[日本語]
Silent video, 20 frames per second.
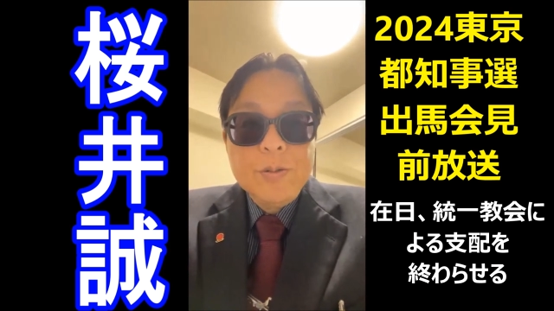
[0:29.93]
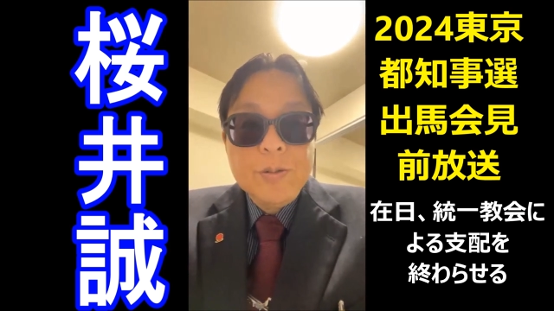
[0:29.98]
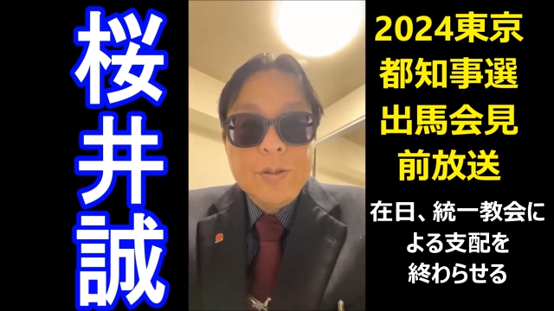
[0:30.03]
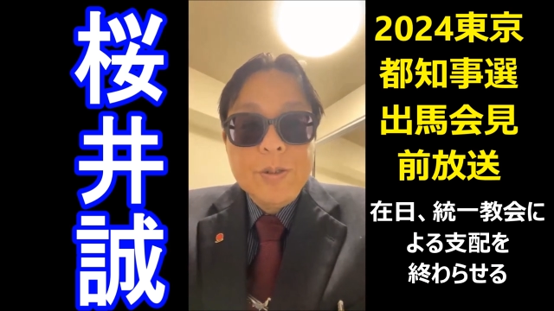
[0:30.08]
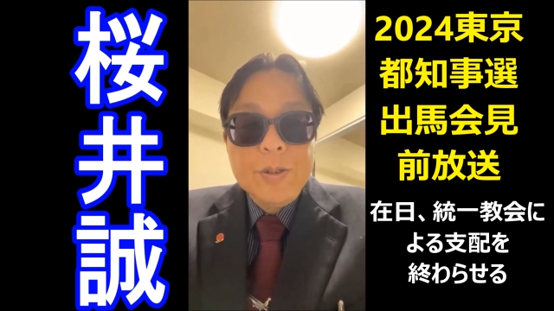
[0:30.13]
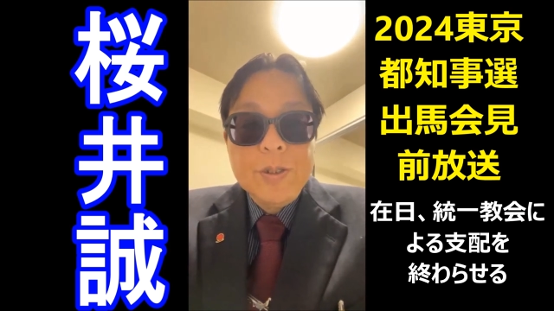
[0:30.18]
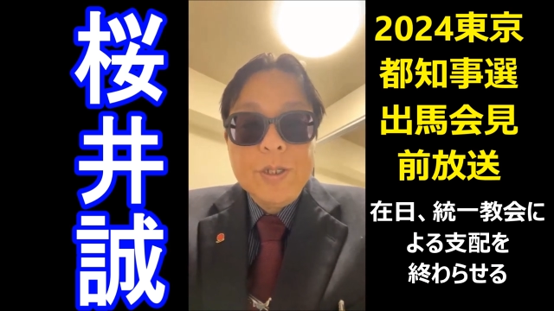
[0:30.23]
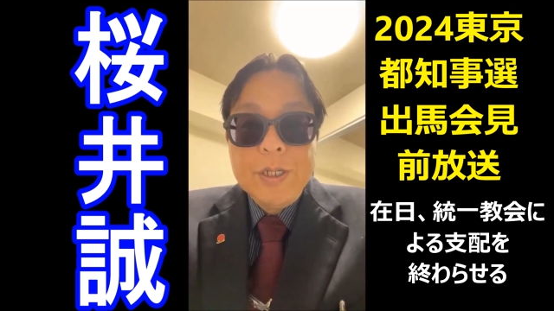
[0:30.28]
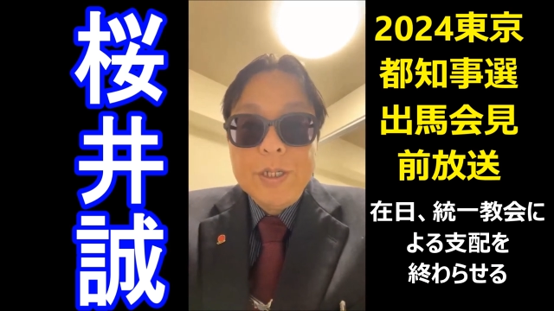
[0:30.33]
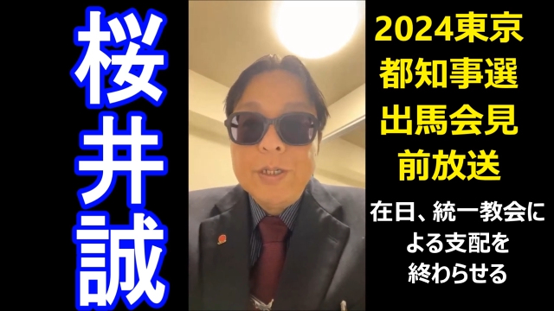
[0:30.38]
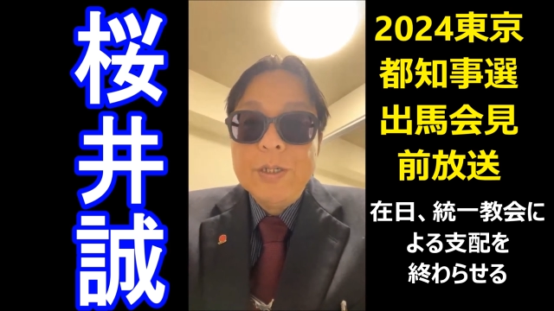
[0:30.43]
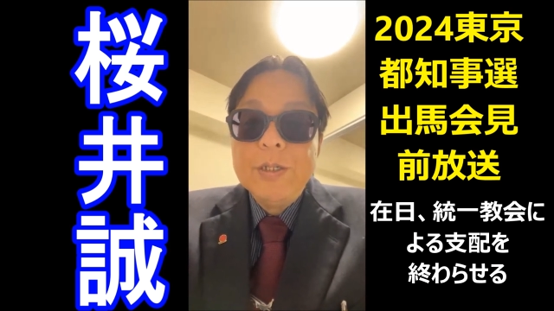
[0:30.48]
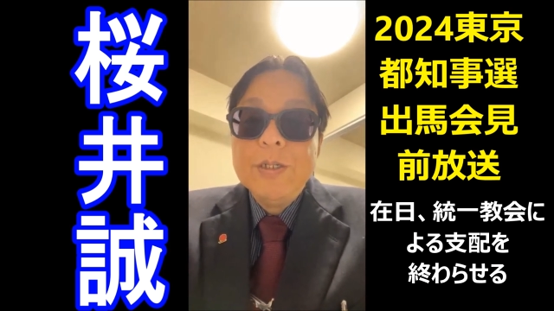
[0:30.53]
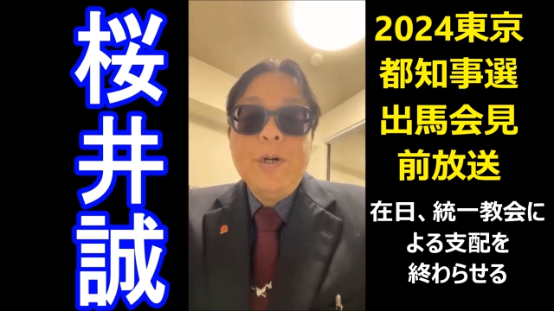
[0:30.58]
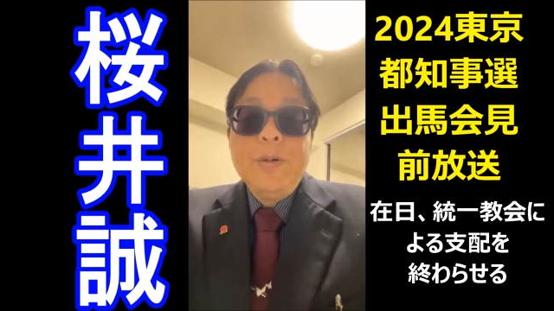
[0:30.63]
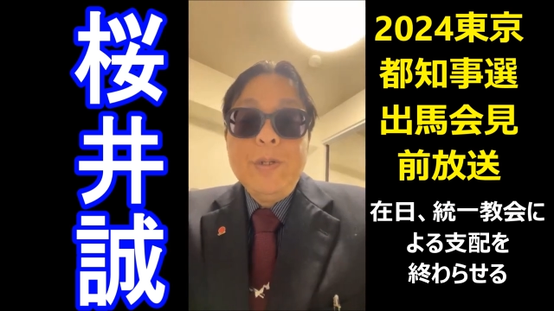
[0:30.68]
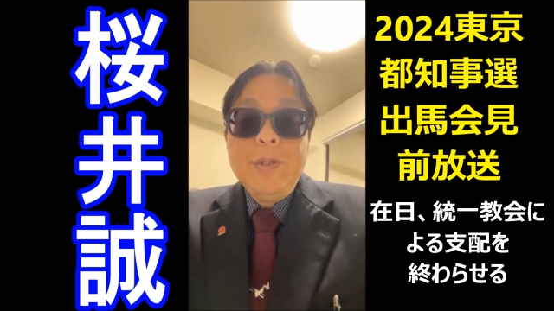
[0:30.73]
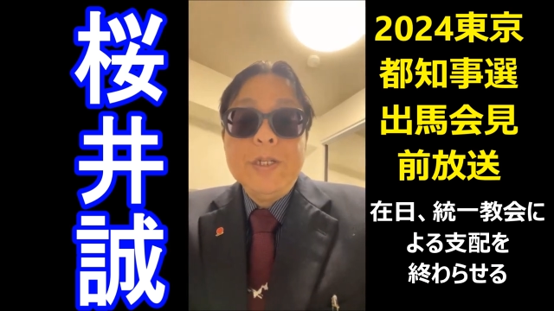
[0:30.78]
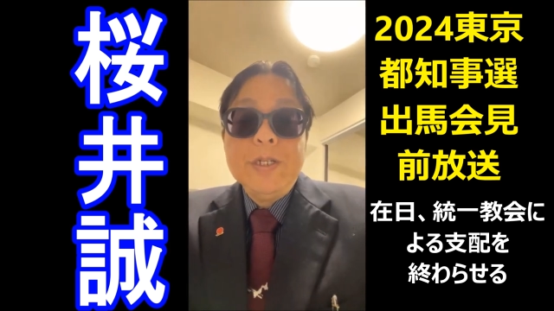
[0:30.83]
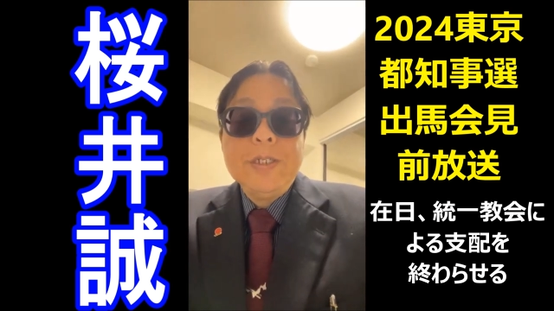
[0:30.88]
うことで、
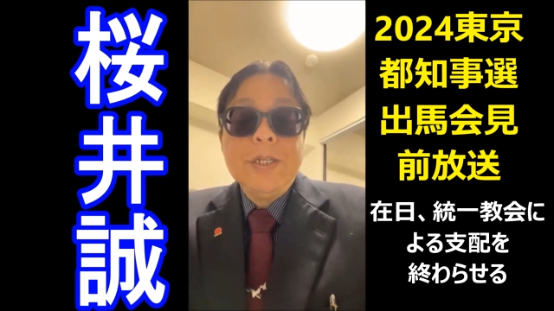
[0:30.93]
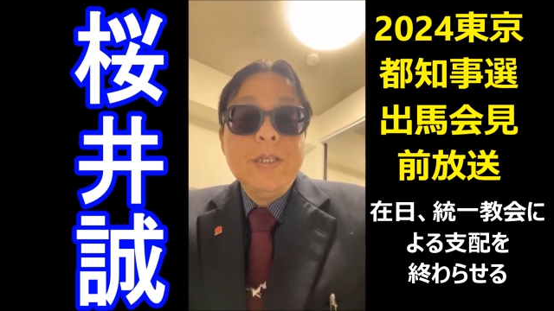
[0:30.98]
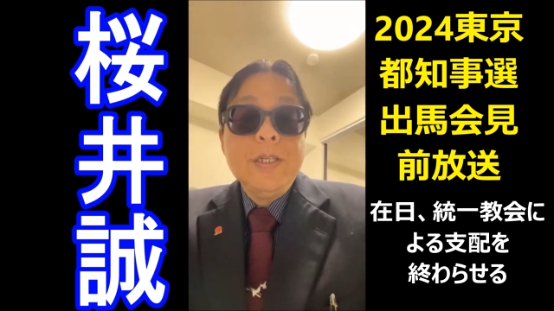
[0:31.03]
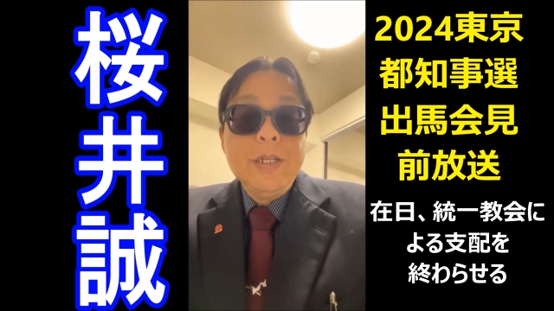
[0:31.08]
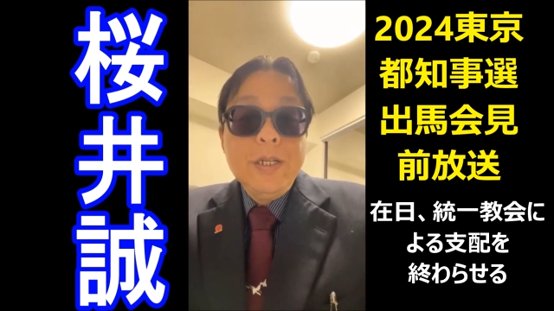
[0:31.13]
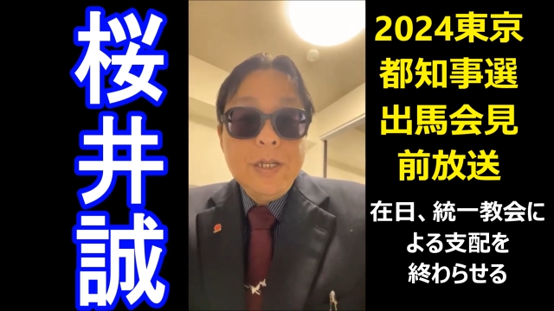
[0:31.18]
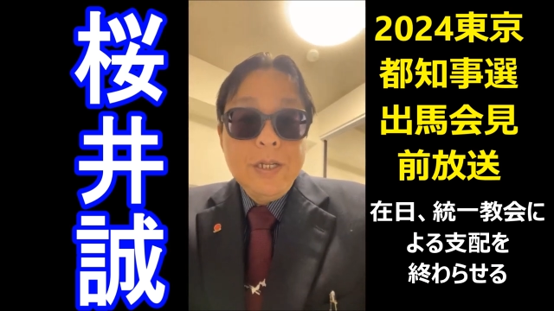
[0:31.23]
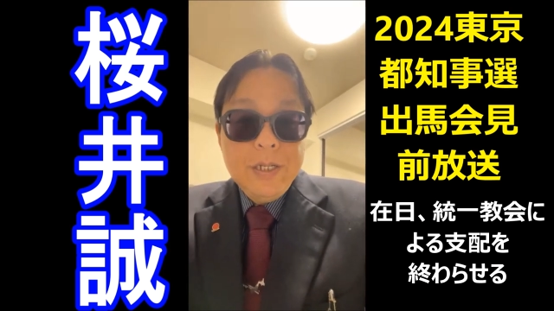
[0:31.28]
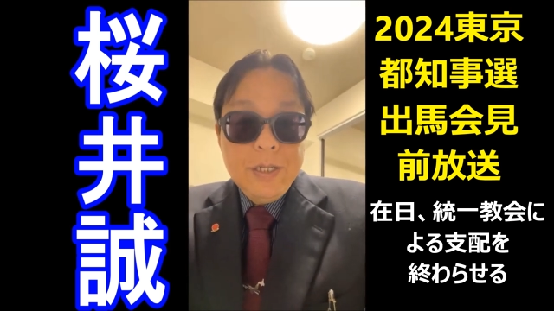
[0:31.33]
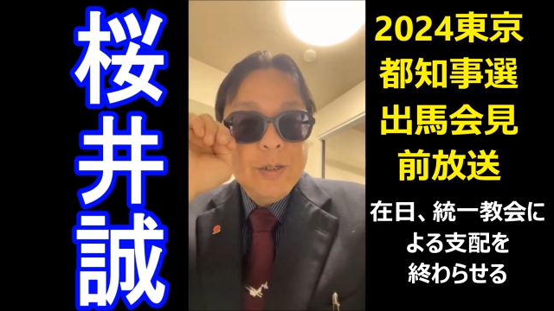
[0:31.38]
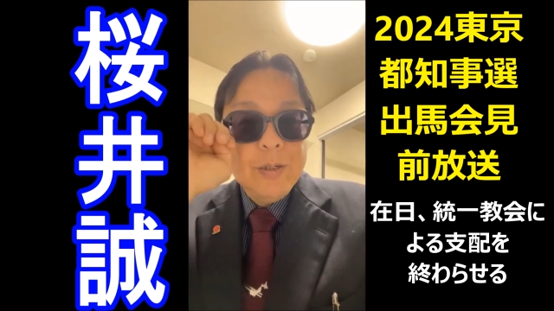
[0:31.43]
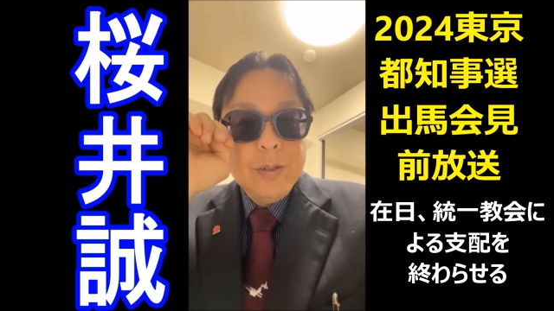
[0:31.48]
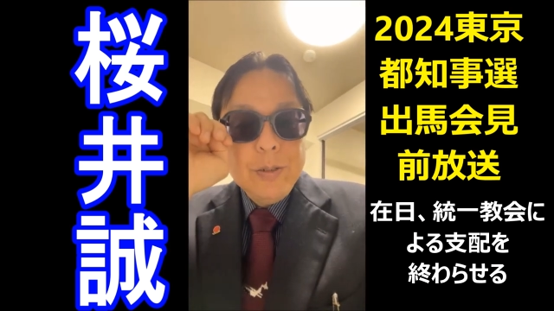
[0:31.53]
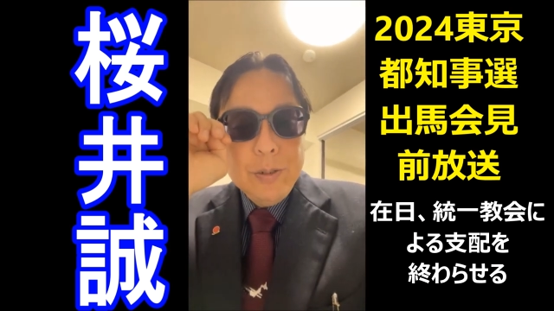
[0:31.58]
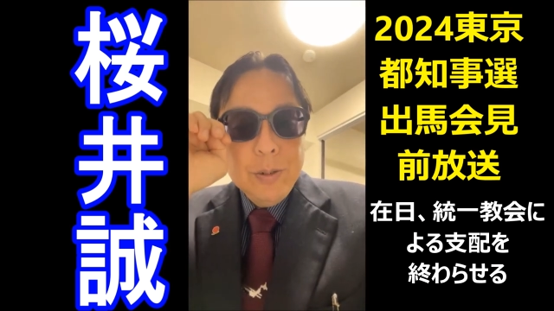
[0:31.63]
まあ皆さんね、